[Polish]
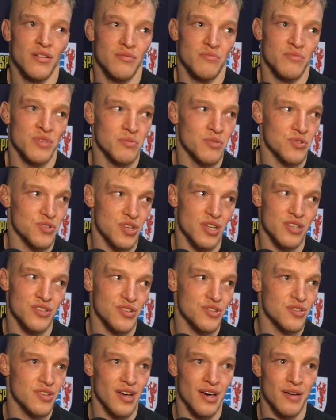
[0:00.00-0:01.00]
mimo że
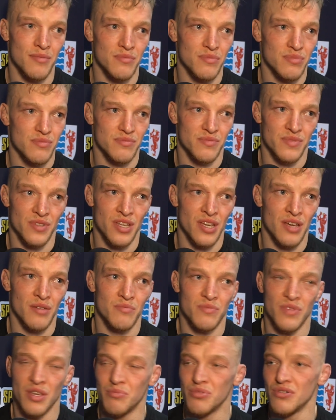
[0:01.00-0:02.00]
gdzieś tam nie,
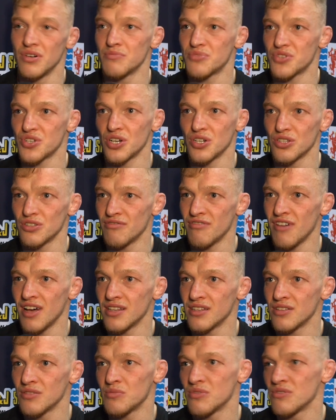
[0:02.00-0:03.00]
nie byłem
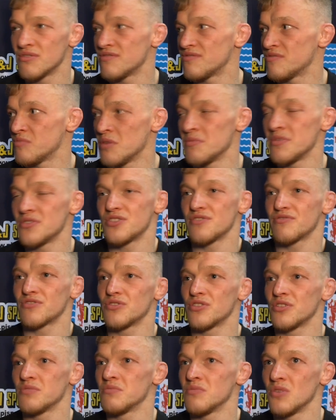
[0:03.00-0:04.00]
przygotowany, no bo w momencie, w
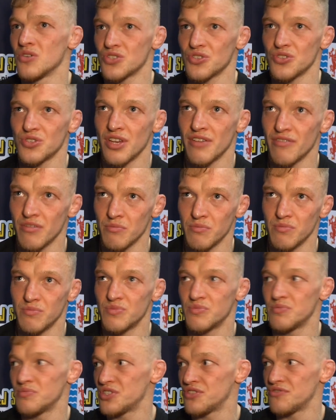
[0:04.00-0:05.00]
którym możesz, nie wiem,
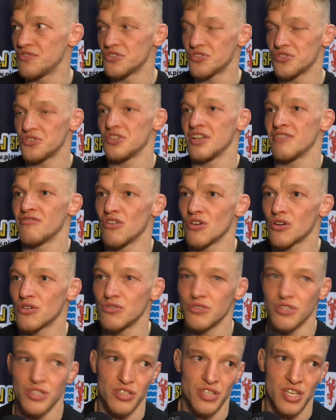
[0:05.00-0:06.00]
ćwiczyć na
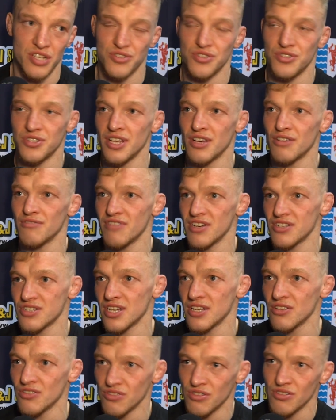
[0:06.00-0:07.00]
worku i jeździć na
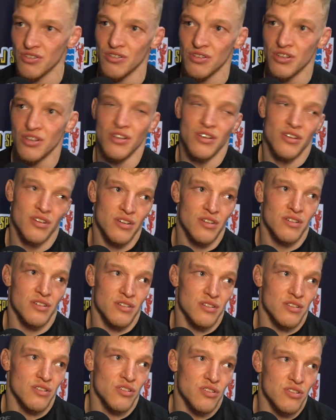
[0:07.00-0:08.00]
rowerze, no to
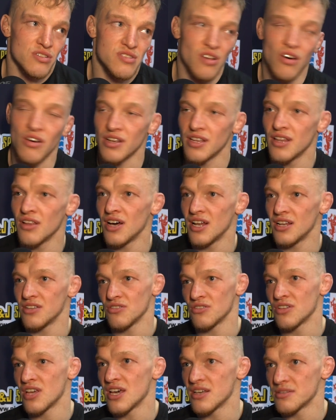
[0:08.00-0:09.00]
no to sorry, no ale
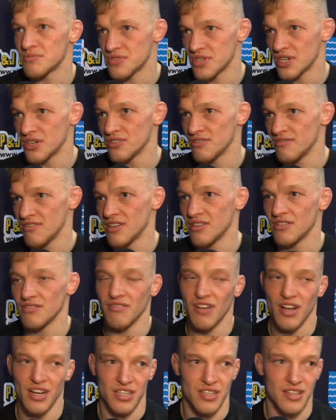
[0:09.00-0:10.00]
to nie jest przygotowanie do
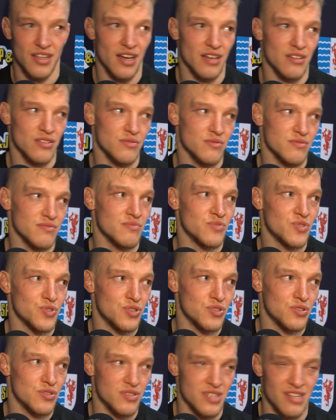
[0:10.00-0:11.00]
walki, tak? No,
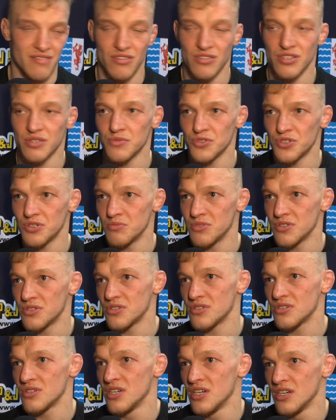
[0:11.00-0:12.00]
musi, zawodnik musi
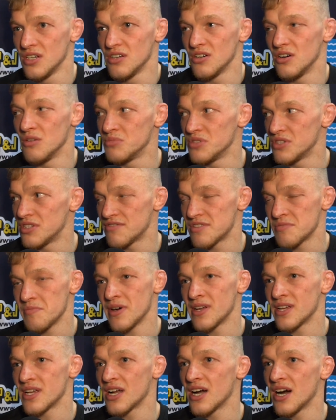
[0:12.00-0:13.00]
być obity w
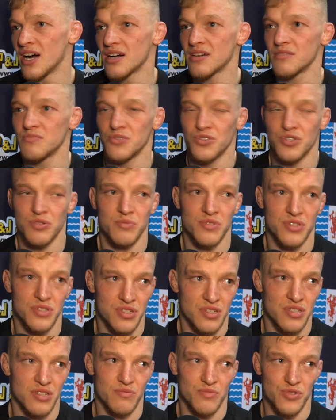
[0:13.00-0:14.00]
sparingach, musi
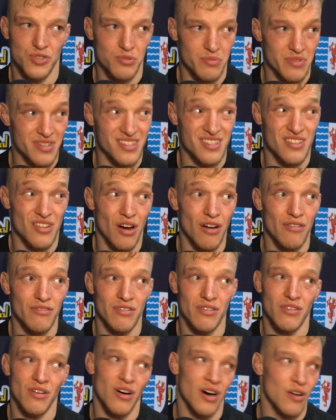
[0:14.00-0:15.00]
być, musi być
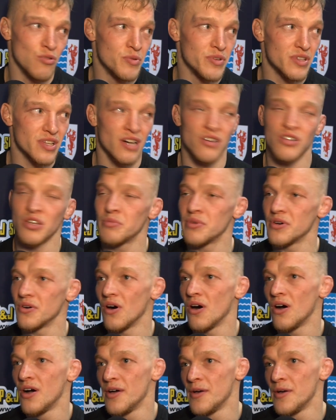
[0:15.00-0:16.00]
zdrowy, no a u mnie tego nie było.